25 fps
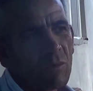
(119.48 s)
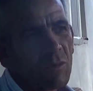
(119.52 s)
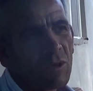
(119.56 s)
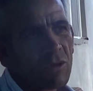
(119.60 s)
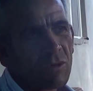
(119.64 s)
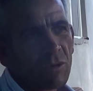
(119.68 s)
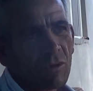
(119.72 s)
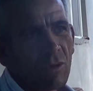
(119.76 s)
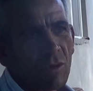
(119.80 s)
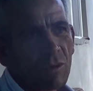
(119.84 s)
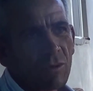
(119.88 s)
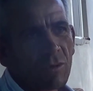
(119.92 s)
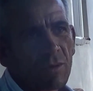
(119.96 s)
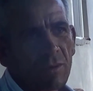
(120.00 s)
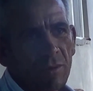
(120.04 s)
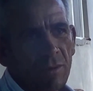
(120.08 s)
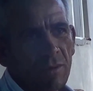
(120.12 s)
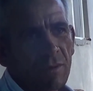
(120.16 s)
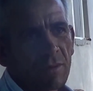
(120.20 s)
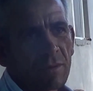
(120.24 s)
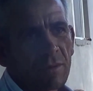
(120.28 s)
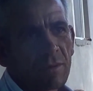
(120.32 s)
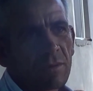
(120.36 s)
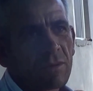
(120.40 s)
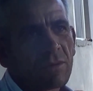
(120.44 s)
evimiz yoktur.
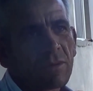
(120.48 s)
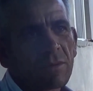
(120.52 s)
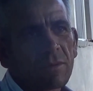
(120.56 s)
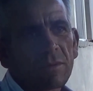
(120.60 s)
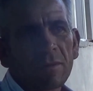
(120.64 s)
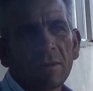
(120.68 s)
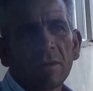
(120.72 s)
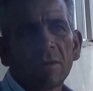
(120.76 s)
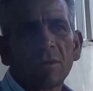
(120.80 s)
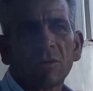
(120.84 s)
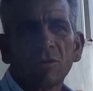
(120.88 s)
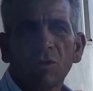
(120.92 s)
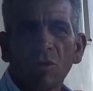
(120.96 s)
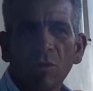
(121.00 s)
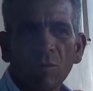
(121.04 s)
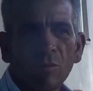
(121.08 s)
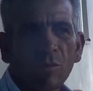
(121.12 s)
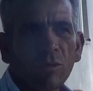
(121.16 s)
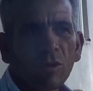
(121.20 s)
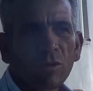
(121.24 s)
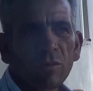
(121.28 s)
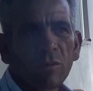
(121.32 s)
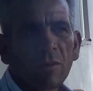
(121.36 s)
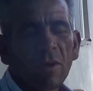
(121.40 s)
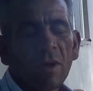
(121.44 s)
Evet.
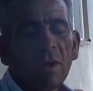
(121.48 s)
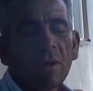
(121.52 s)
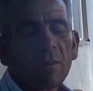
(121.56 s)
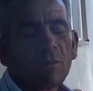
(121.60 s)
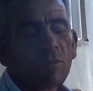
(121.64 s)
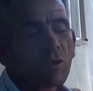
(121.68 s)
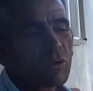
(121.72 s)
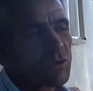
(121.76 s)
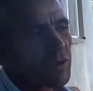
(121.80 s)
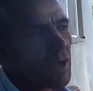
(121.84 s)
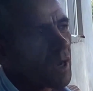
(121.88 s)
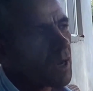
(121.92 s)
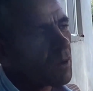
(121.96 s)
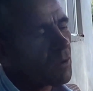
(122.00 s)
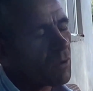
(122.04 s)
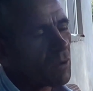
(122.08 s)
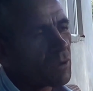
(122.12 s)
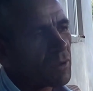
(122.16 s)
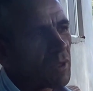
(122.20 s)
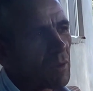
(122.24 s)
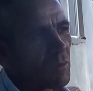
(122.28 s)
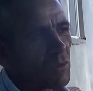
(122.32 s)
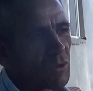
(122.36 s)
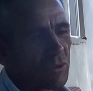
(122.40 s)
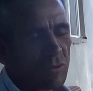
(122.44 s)
Muhtarlık odası. Muhtarlık
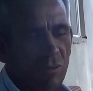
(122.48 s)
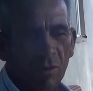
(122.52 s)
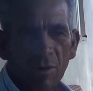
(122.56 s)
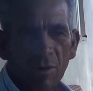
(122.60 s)
odamız